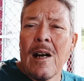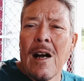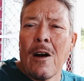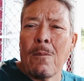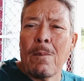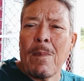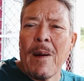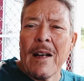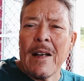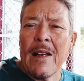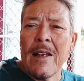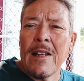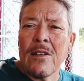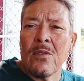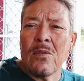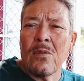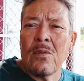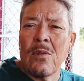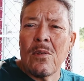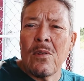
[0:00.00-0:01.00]
Ao
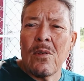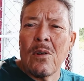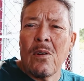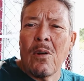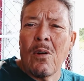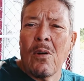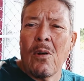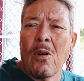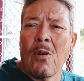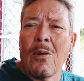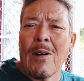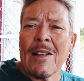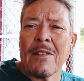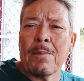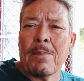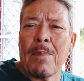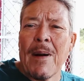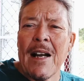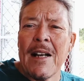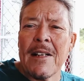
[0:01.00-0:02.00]
paraíso ou
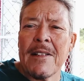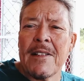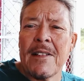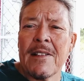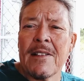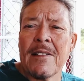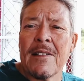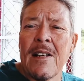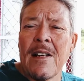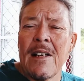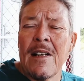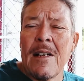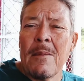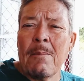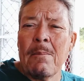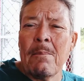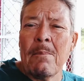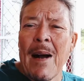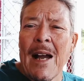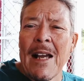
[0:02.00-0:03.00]
às partes
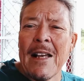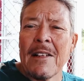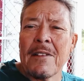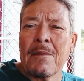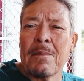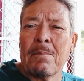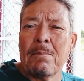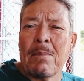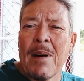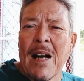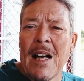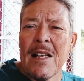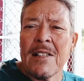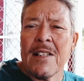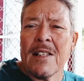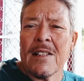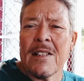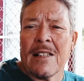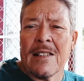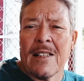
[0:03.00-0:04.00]
mais
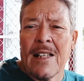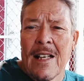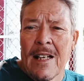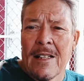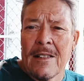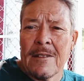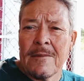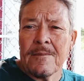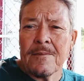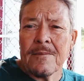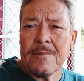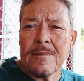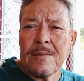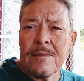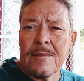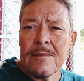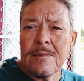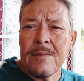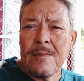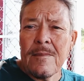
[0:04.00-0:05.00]
baixas da terra?
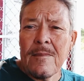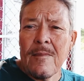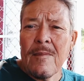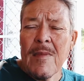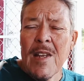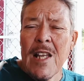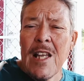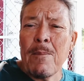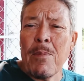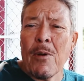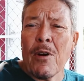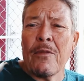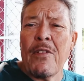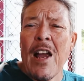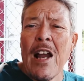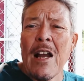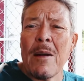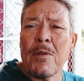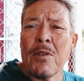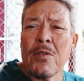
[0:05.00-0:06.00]
Em
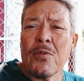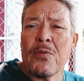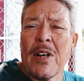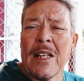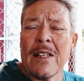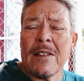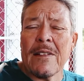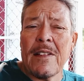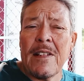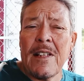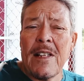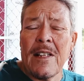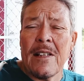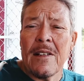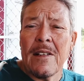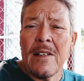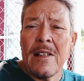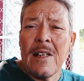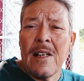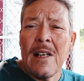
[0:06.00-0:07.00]
Provérbios fala assim:
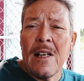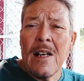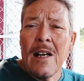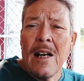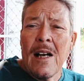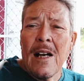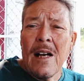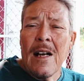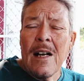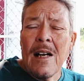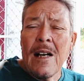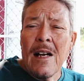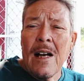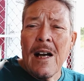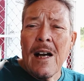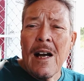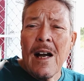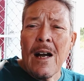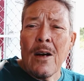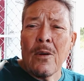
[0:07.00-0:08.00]

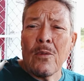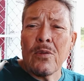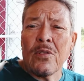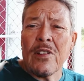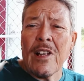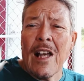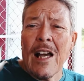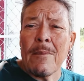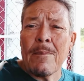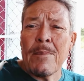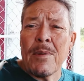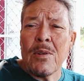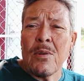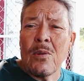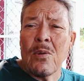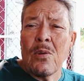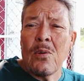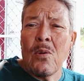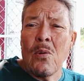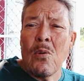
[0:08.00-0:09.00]
ao
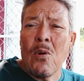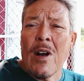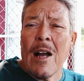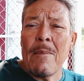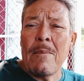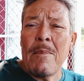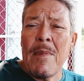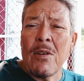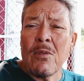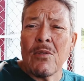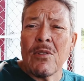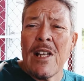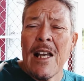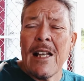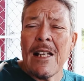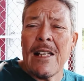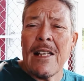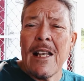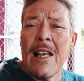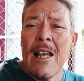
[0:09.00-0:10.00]
sábio o caminho
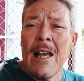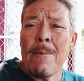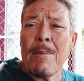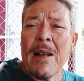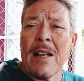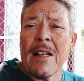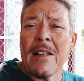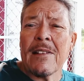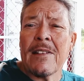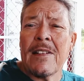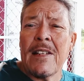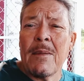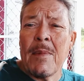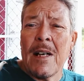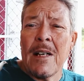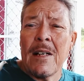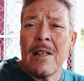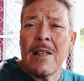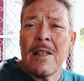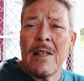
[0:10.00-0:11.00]
dele é para cima,